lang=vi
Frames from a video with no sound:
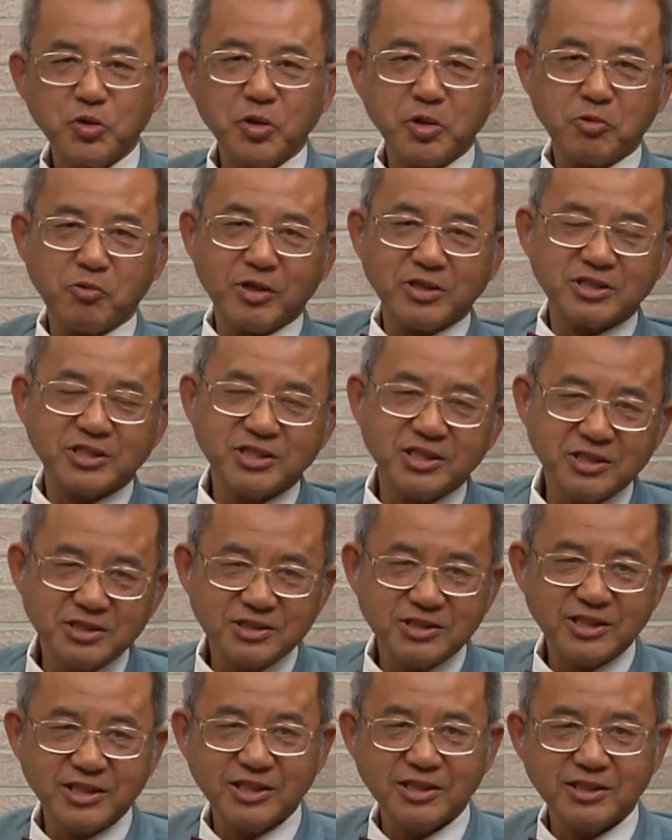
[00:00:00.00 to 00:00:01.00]
Nguyễn Hoàng
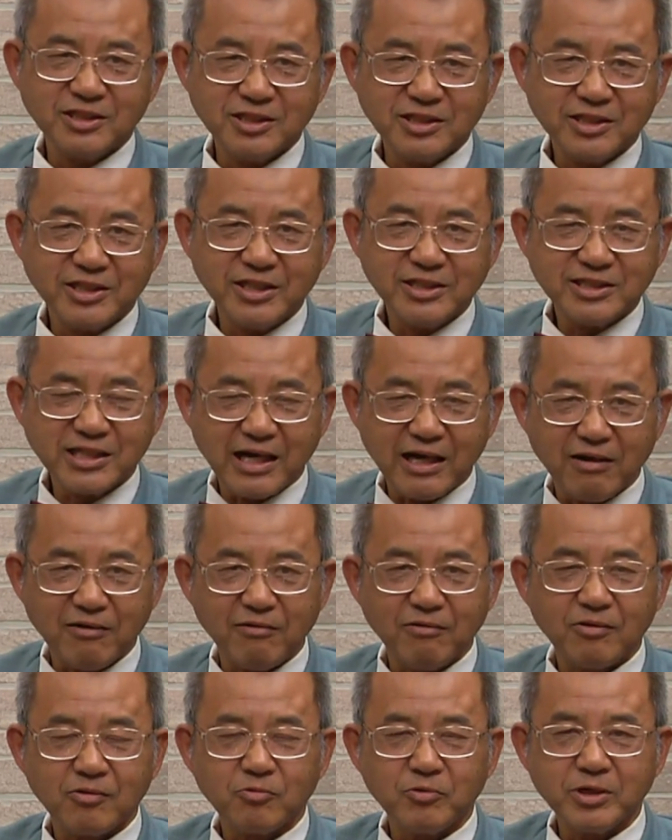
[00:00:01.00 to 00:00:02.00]
Sơn xin kính
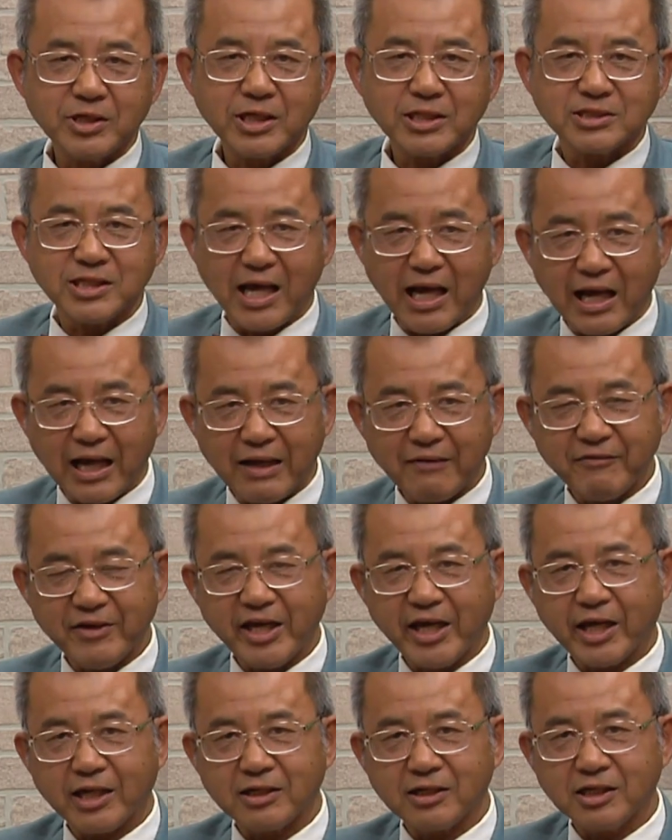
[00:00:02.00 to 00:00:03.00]
chào quý khán giả và
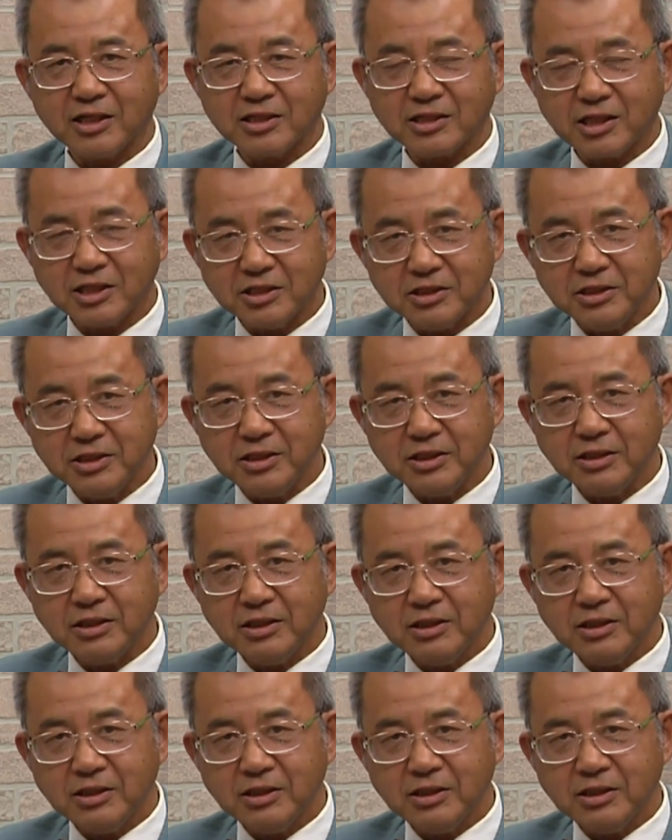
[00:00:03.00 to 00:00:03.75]
hẹn lần tới